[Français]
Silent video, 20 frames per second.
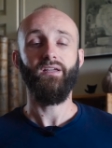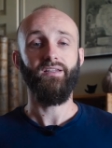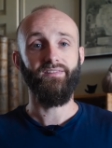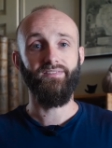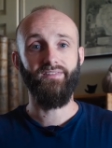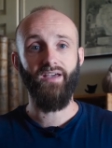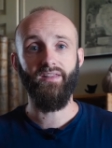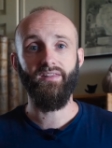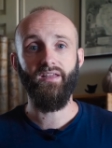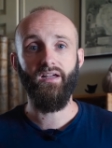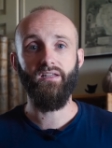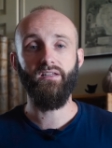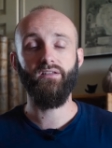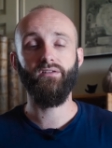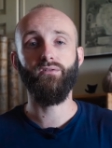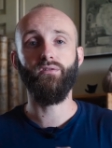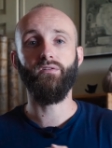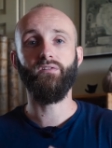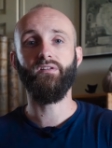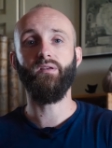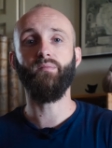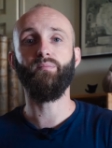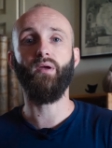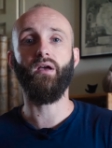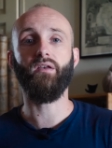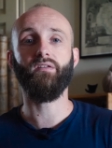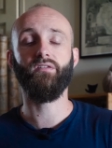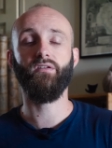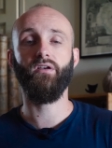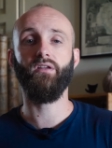d'analyse de ces
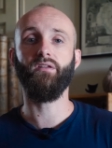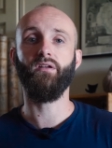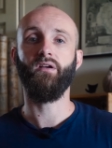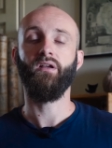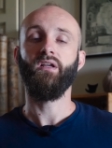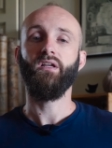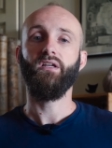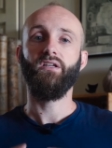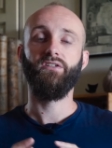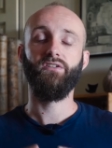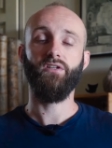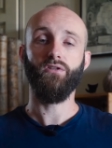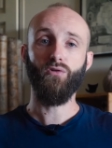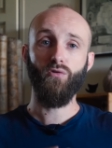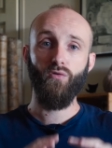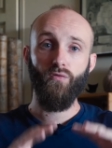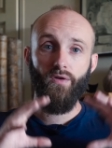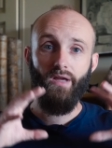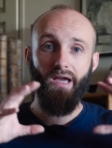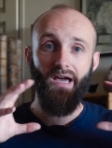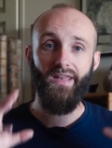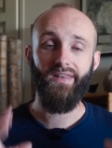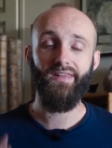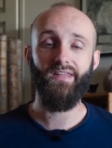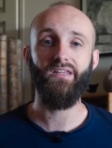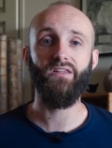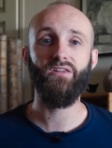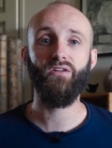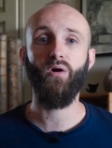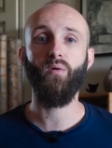personnes, j'ai trouvé un
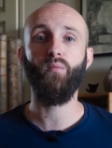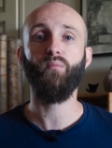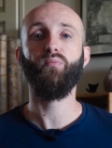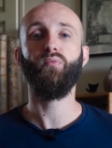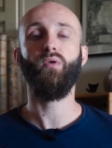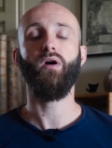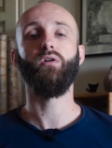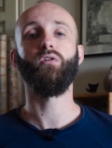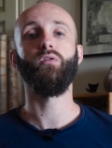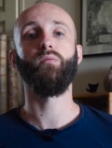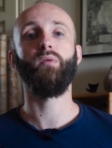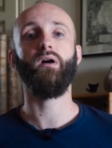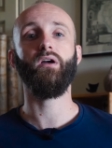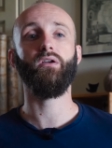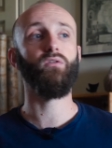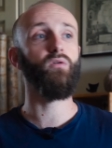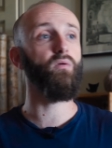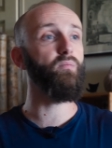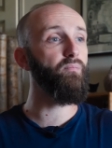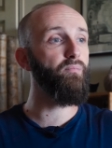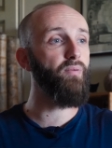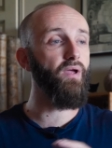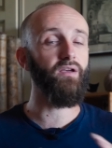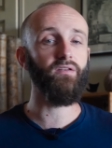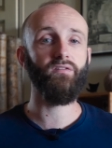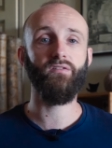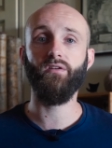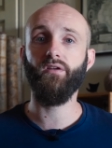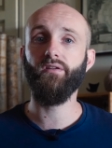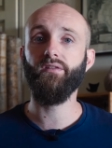énorme point commun que
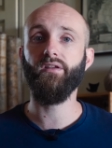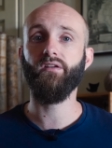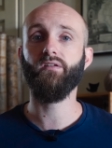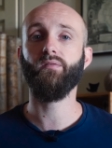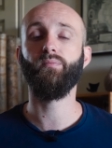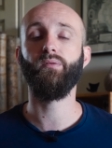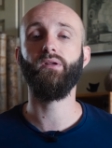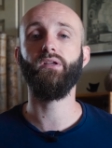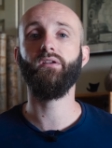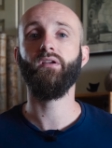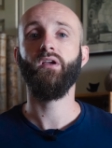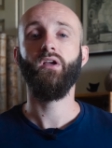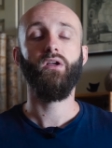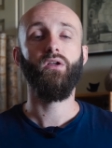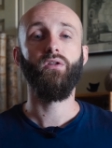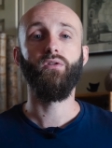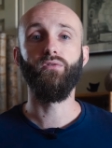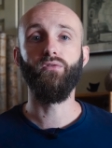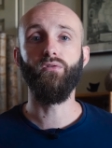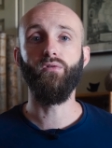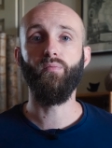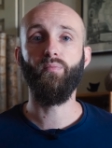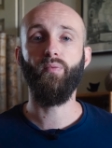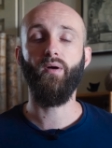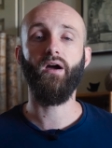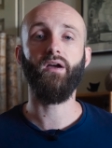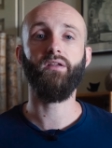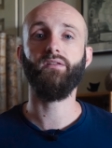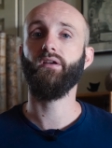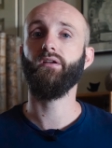personne n'explique nulle
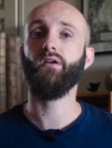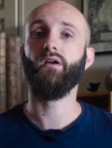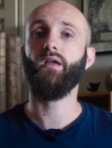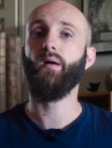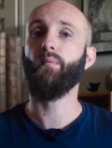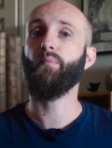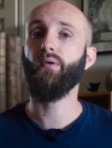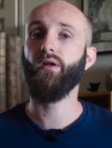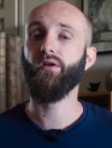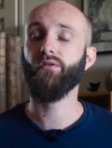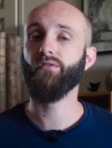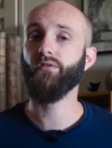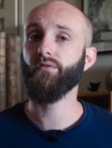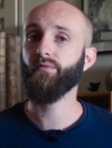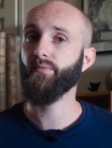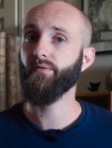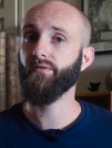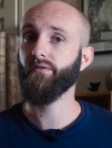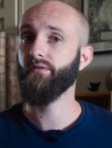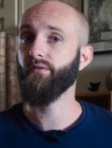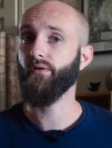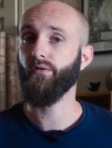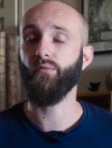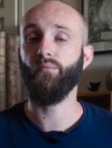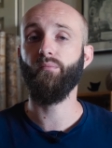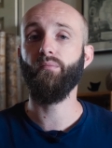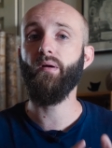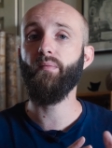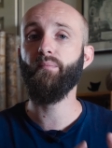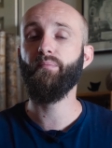part. Et d'ailleurs, il y a plein de gens, je pense, qui n'en ont
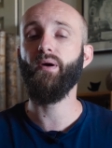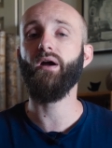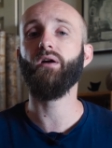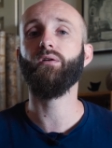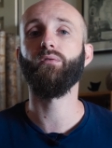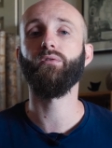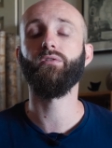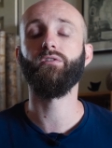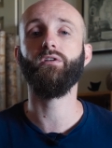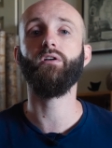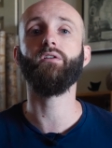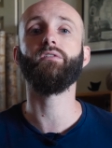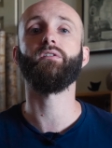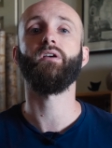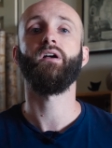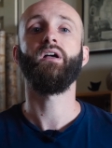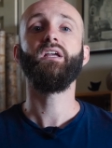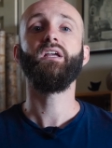même pas conscience.